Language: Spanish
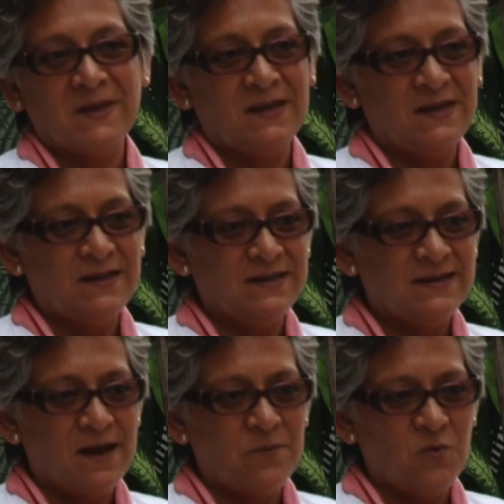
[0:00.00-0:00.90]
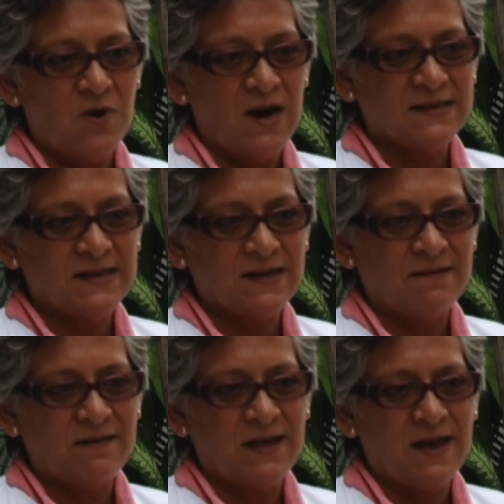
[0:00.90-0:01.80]
Iniciamos las
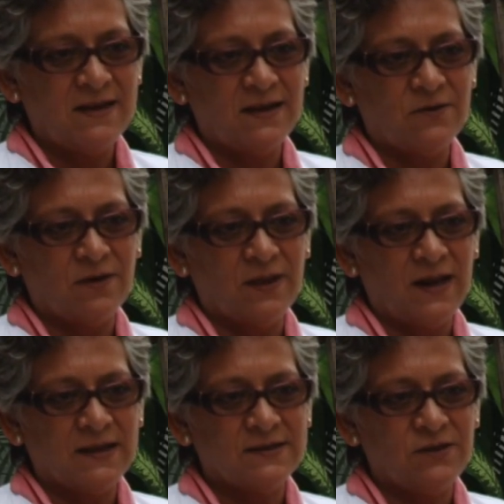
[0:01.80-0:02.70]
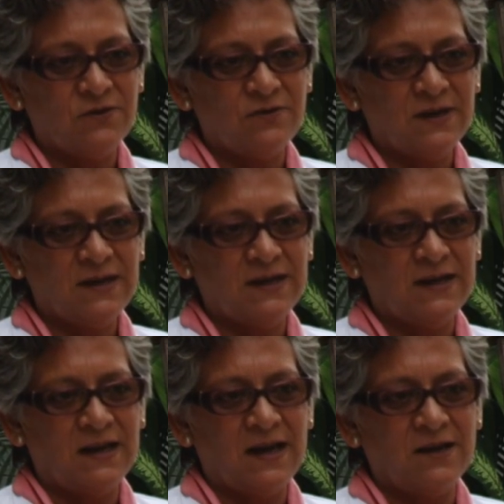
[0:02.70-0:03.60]
actividades de coordinación
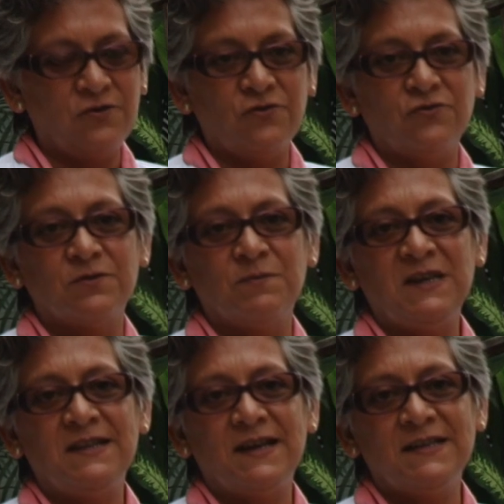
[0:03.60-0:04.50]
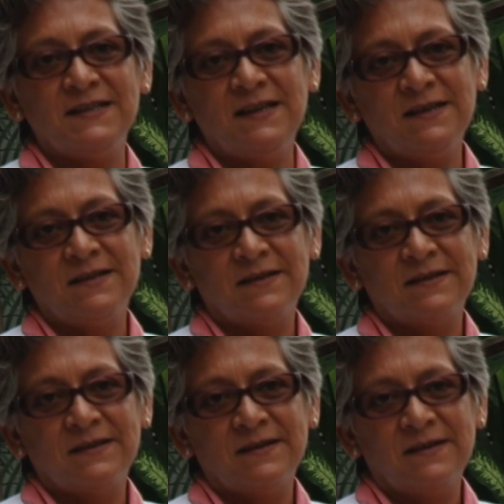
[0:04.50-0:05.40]
en el año 2013
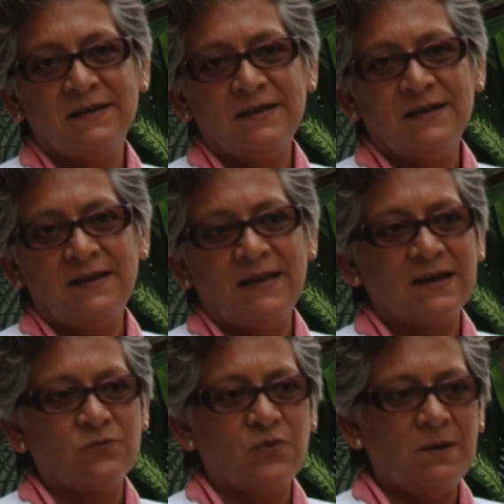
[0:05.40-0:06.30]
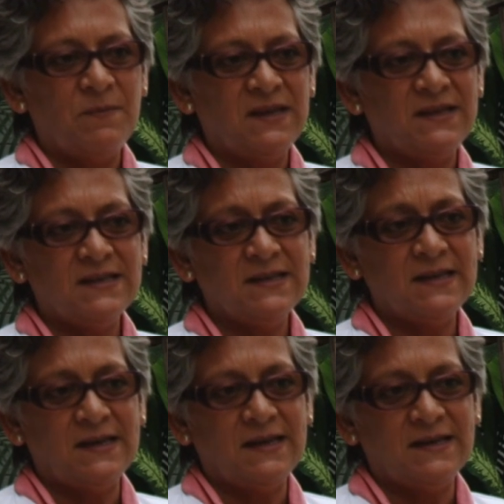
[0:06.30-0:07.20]
y actualmente
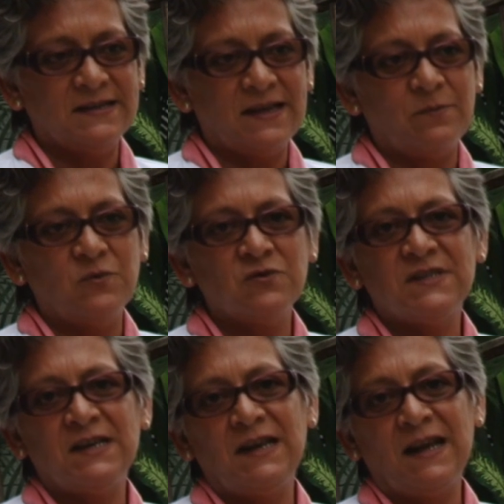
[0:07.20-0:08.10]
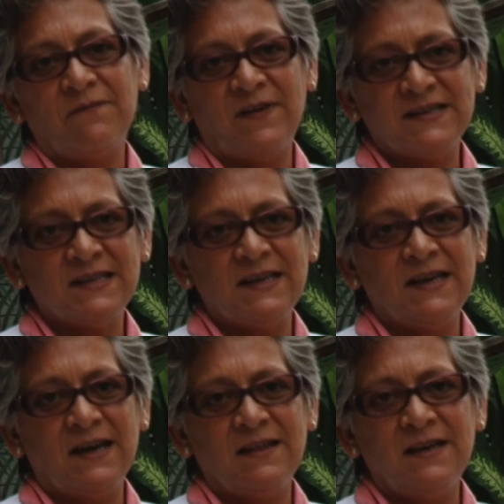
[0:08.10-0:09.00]
estamos en la fase
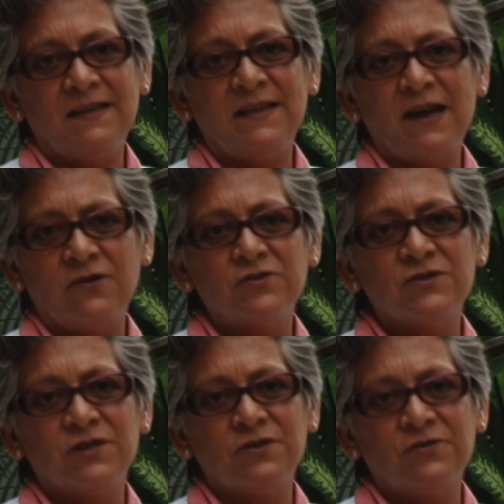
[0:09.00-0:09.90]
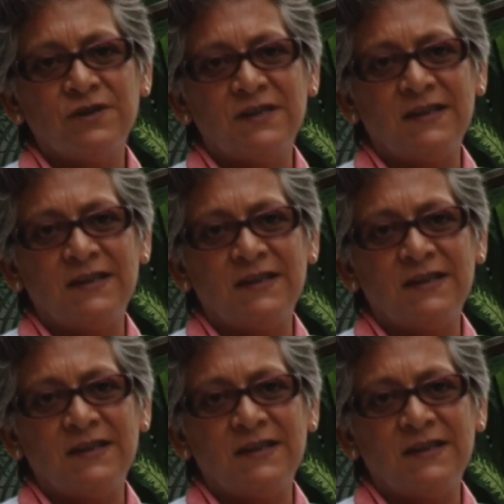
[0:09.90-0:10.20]
ya de diagnóstico y